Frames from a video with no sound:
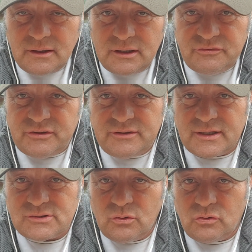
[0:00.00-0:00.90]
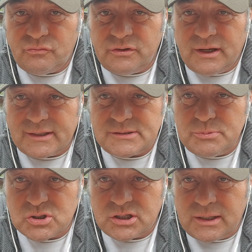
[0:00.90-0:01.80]
Ich finde das irgendwie ganz
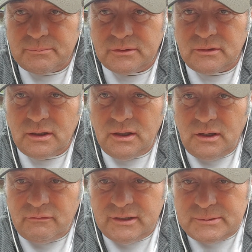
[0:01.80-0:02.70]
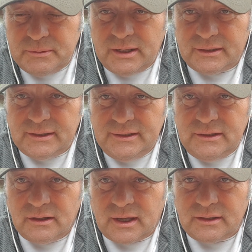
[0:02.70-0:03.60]
beschämend, wenn ich mir da die
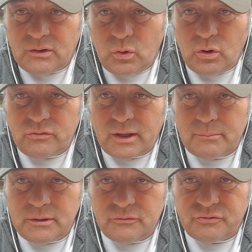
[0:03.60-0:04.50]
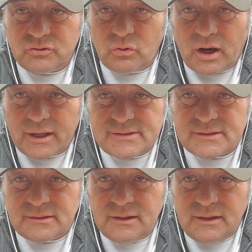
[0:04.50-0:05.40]
Lieder angehört habe hier von
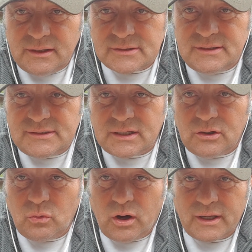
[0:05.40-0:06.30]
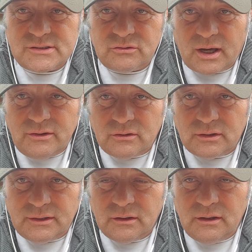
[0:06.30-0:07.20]
Kroatien. Jetzt nichts gegen Kroatien oder andere
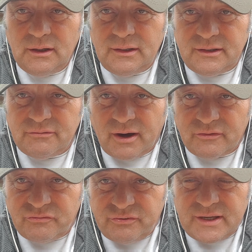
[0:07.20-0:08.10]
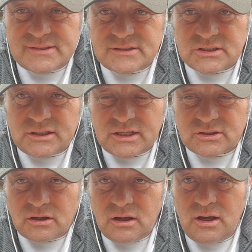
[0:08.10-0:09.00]
Lieder. Die waren wesentlich
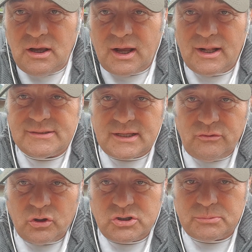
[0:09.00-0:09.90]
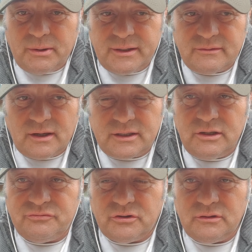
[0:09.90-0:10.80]
schlechter als der deutsche Beitrag
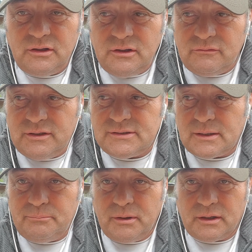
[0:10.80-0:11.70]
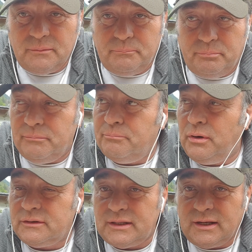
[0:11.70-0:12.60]
hier von, wie hieß er, äh,
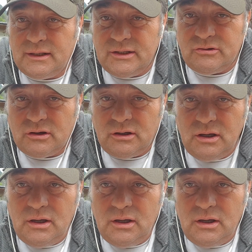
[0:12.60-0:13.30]
Blood and Glitter.